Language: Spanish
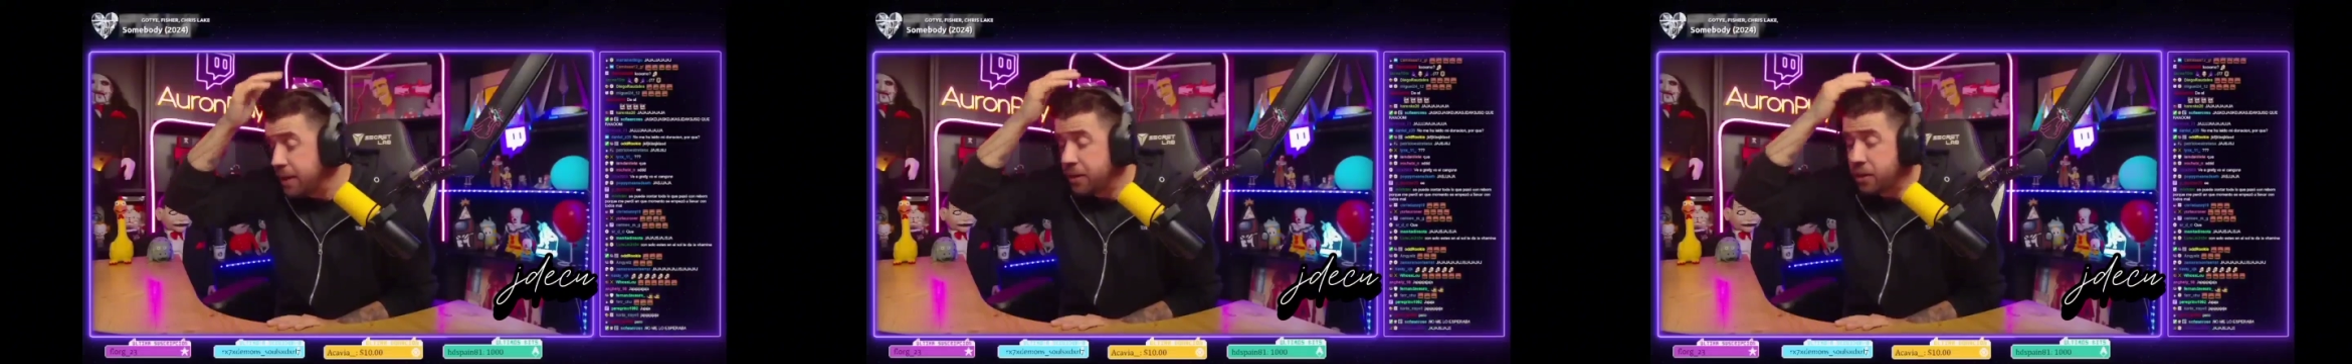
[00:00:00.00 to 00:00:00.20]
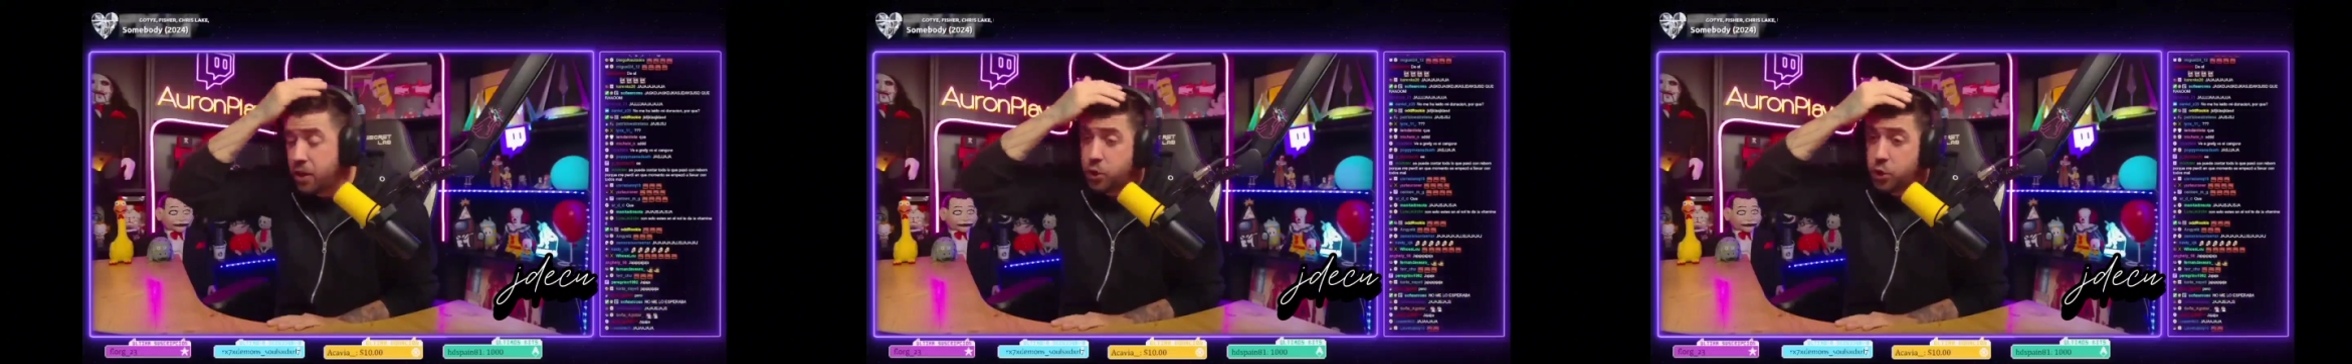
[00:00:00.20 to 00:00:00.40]

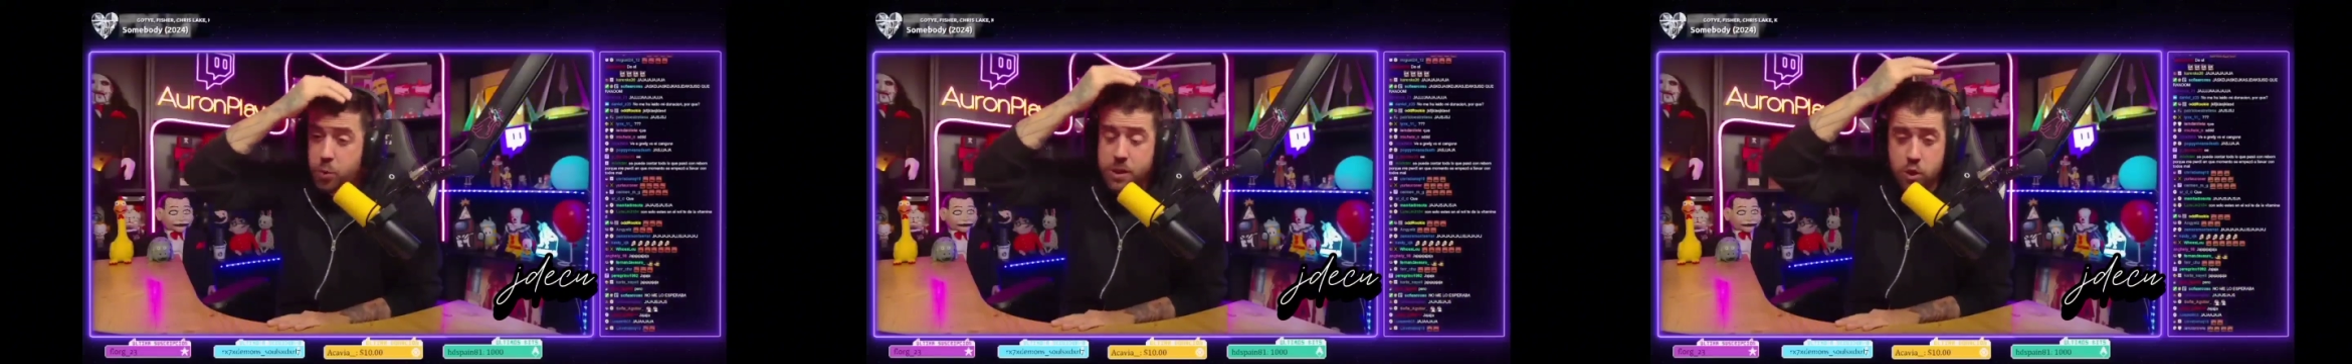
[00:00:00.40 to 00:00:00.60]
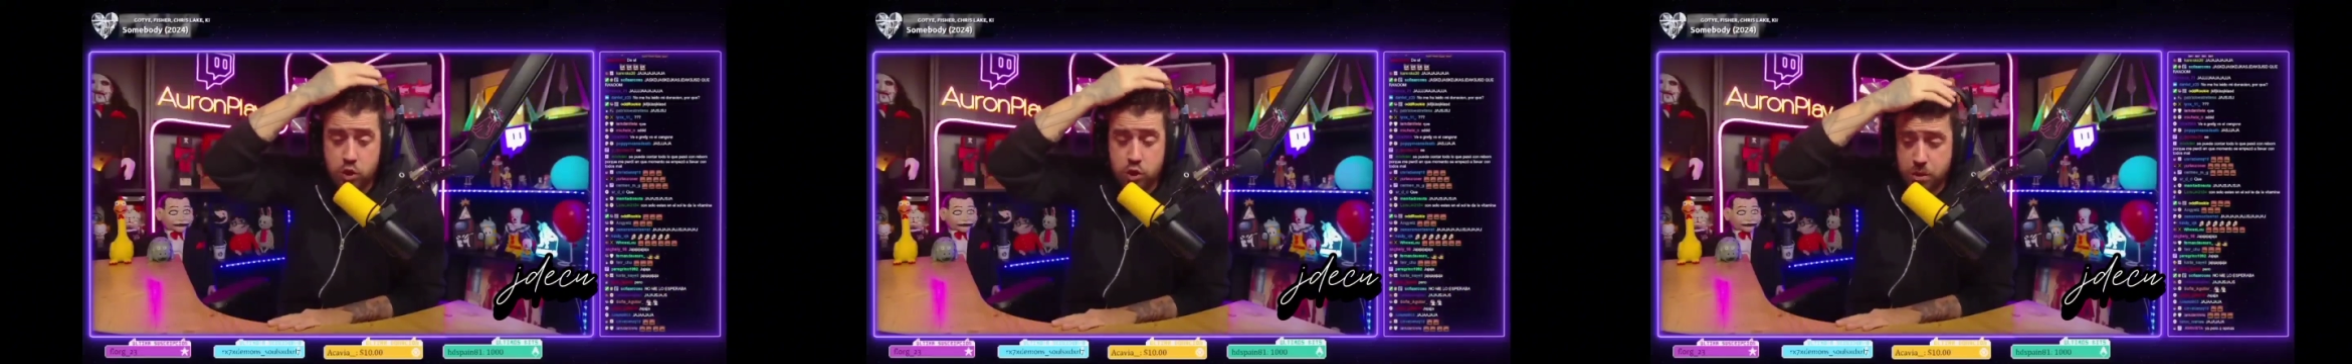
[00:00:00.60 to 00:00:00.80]

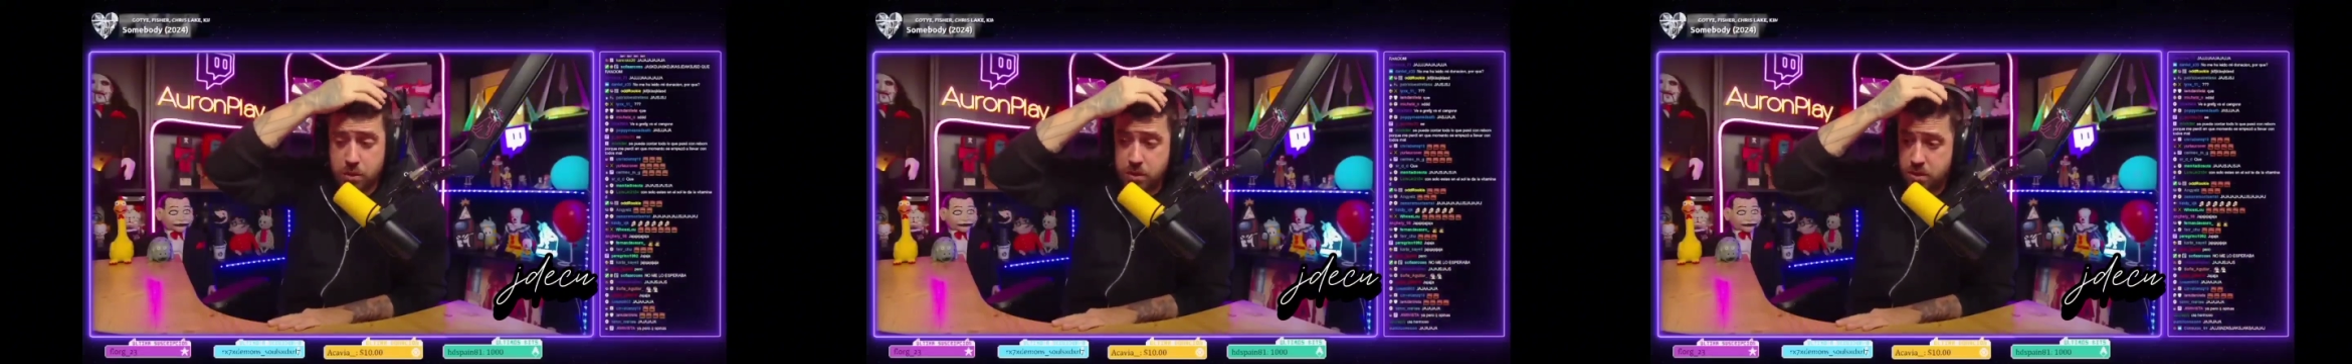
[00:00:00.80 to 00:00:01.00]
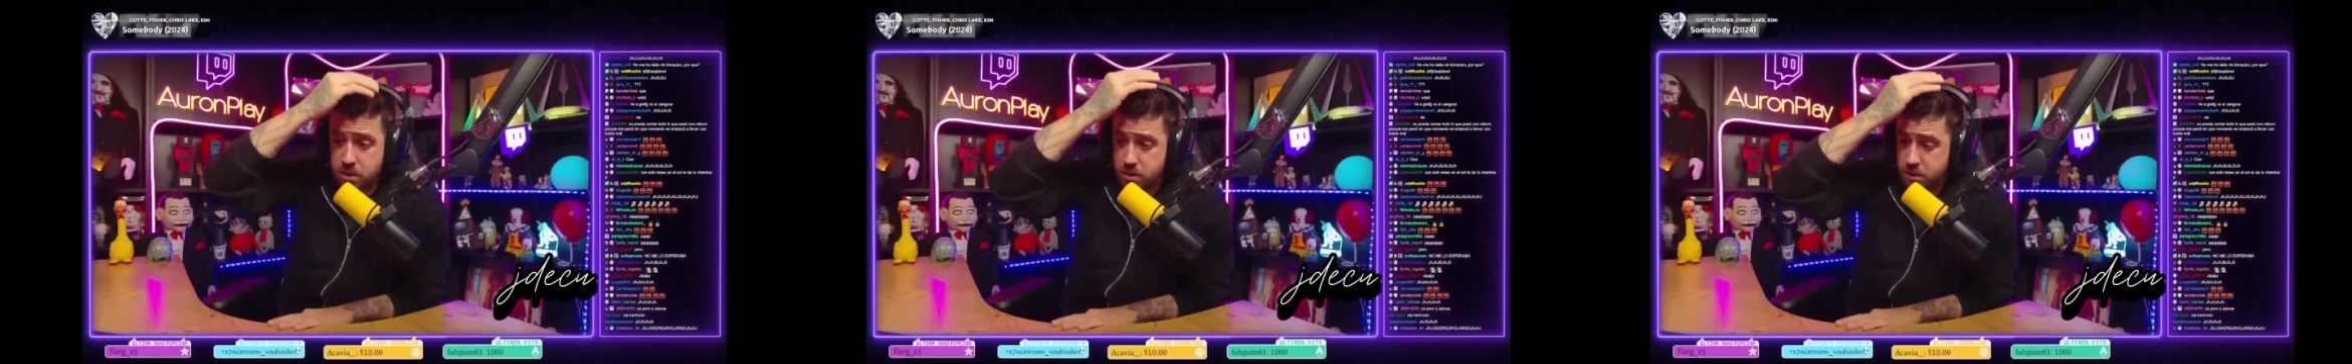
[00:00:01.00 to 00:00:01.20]
Rubius,
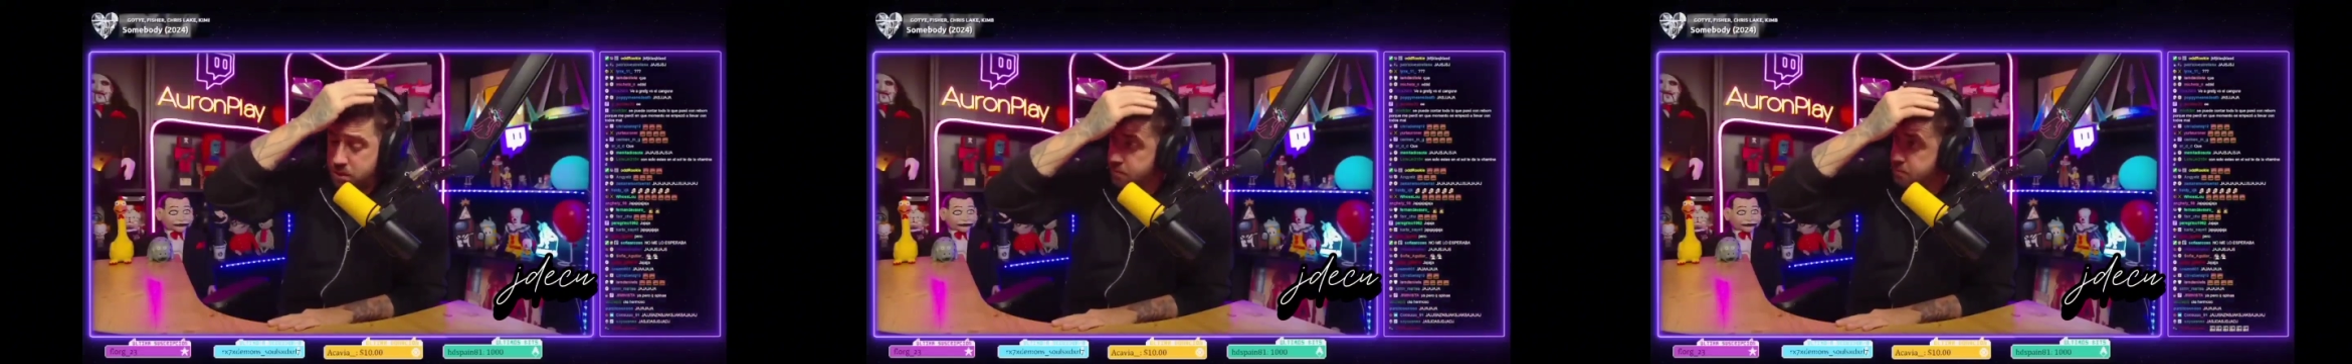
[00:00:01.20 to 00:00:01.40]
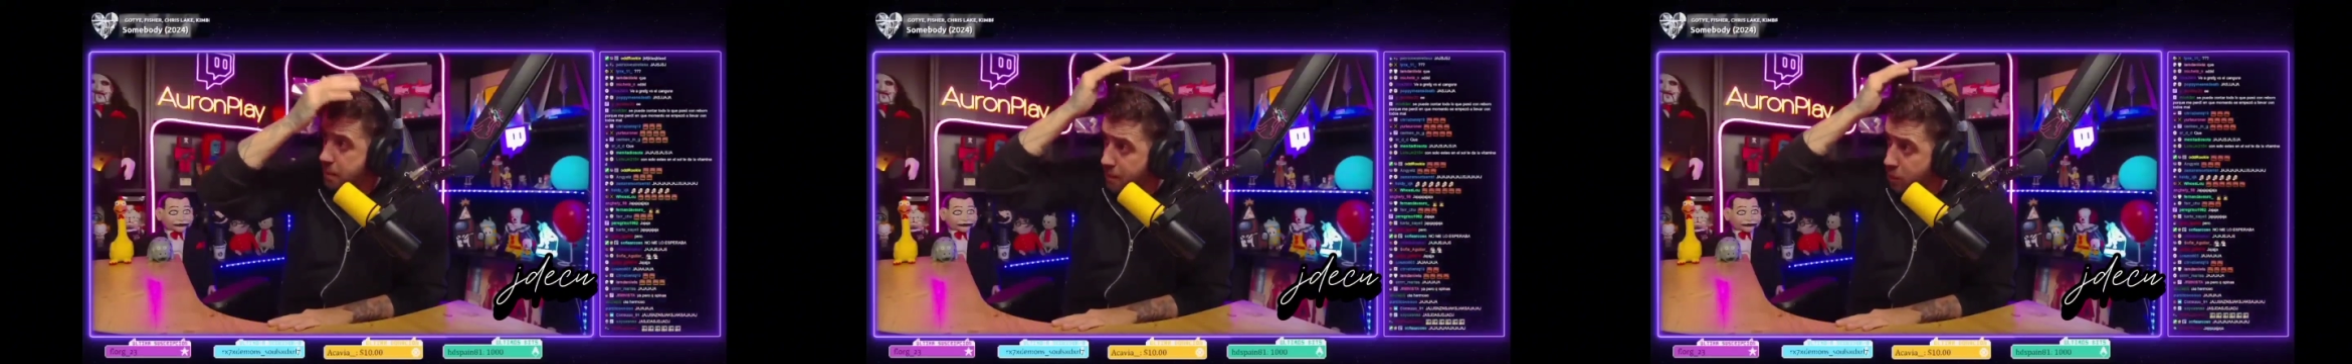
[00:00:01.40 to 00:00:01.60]

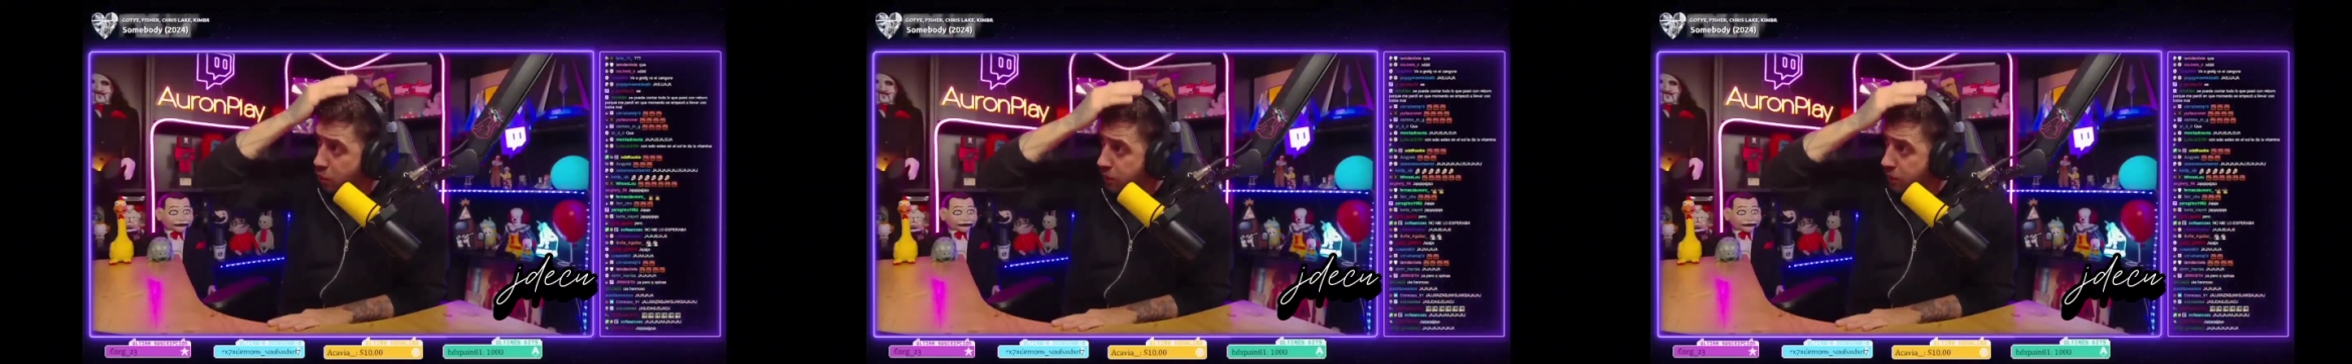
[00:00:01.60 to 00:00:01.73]
mamador